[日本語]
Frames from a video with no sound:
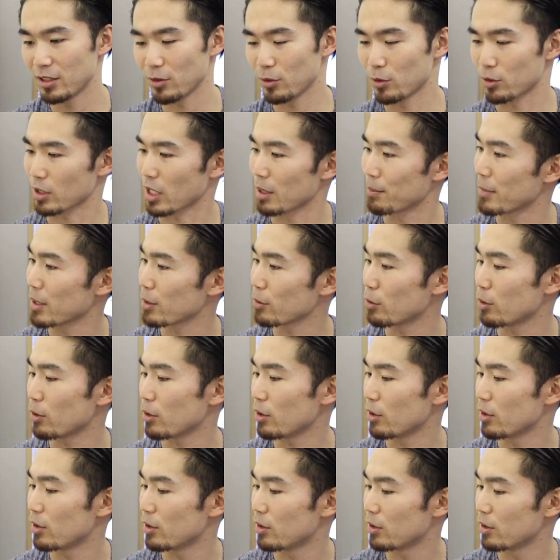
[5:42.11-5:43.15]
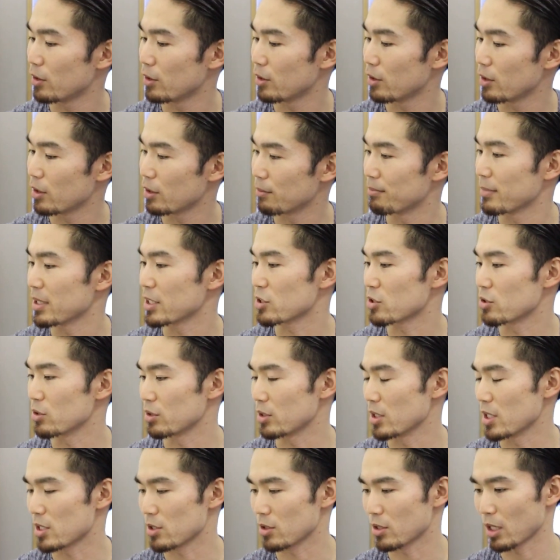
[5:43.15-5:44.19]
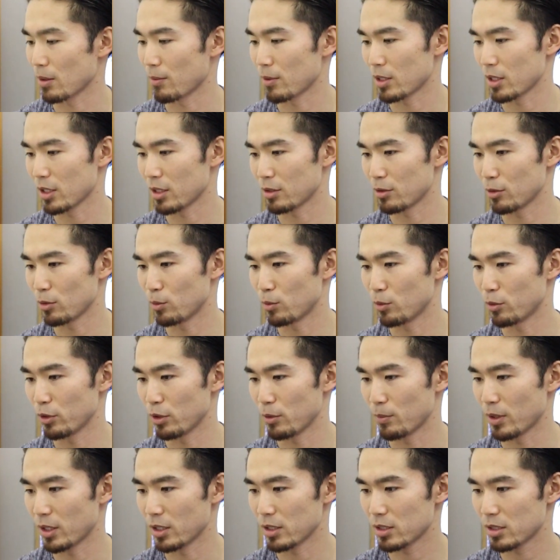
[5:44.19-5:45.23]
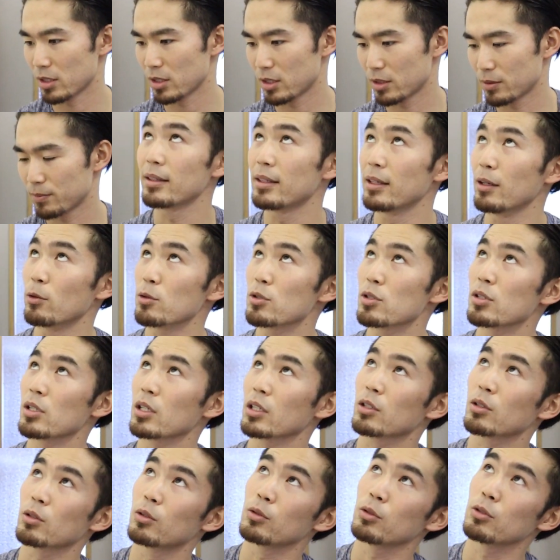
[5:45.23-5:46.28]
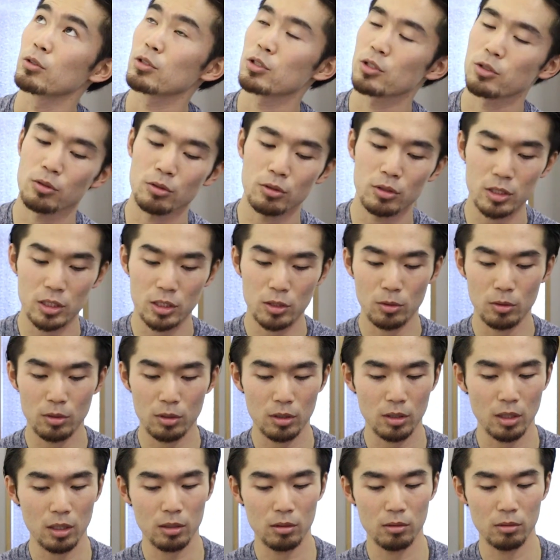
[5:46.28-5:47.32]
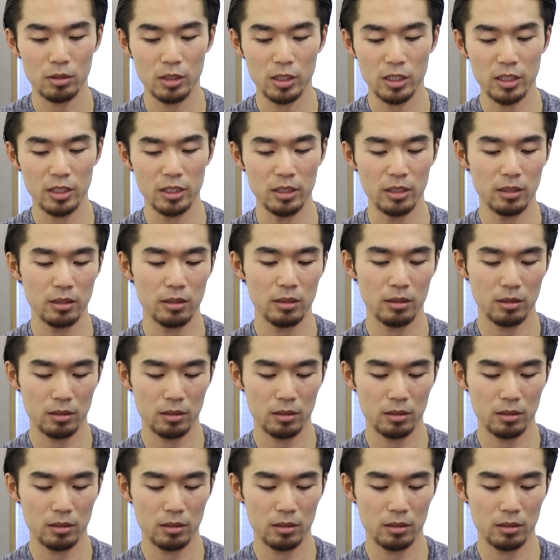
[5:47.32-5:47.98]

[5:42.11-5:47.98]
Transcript: こ卵まんじゅうってやつを食べたいと思いますでおそらくこの食事とった後に